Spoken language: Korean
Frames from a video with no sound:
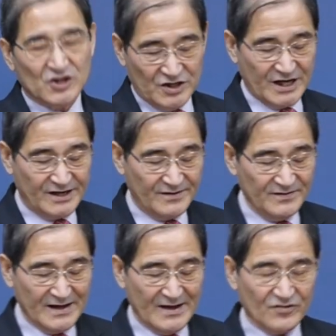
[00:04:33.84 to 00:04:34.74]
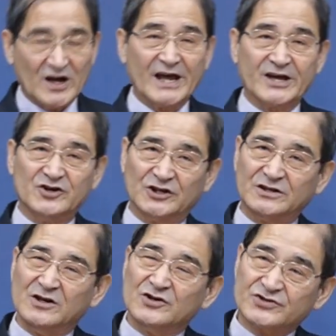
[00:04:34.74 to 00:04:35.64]
이제는 땅의 것
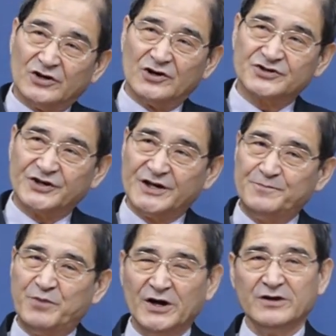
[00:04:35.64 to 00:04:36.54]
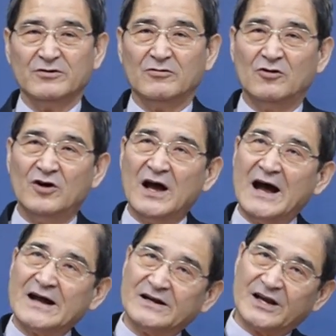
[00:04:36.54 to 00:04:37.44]
서서히 버리고
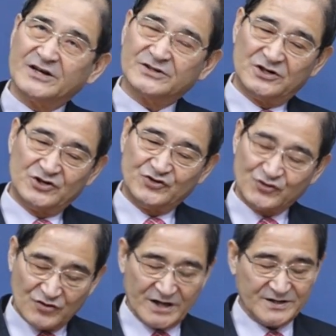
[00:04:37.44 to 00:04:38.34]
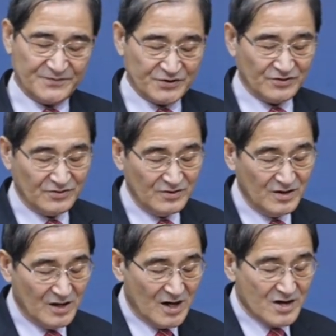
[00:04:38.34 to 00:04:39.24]
하늘의 것을 추구하십시오.
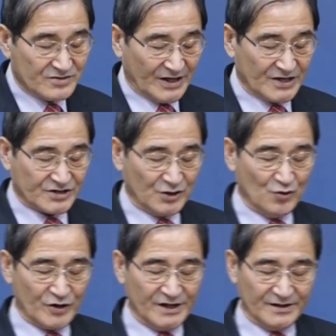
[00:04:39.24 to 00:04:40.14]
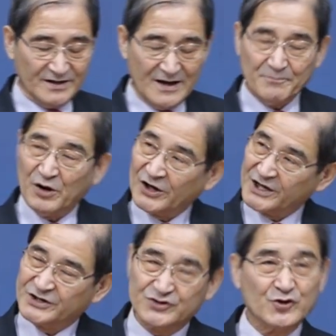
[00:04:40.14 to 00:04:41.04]
그래서 우리는
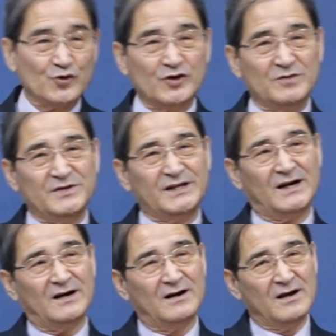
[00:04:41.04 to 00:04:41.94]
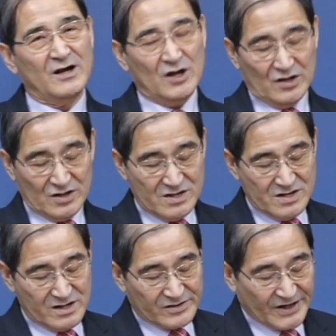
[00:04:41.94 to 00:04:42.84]
버리는 종교입니다.
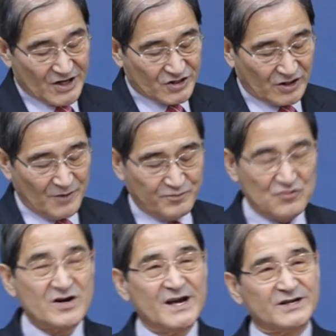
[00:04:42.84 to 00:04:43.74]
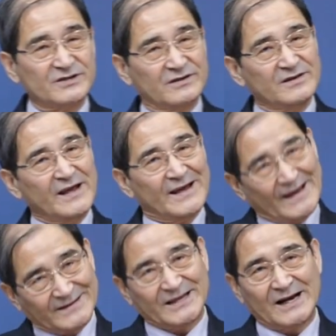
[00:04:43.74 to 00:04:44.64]
그래서 불가에서는
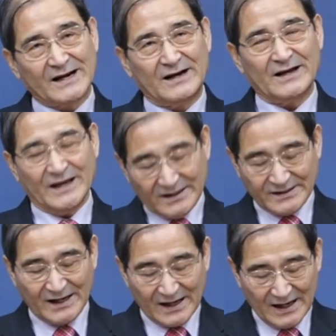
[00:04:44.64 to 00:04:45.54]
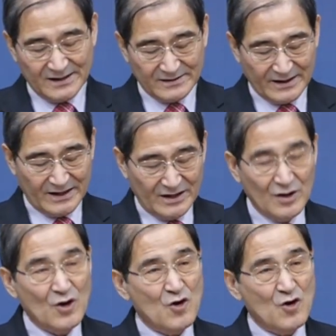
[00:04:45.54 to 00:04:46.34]
해탈하라 해탈하라 하는데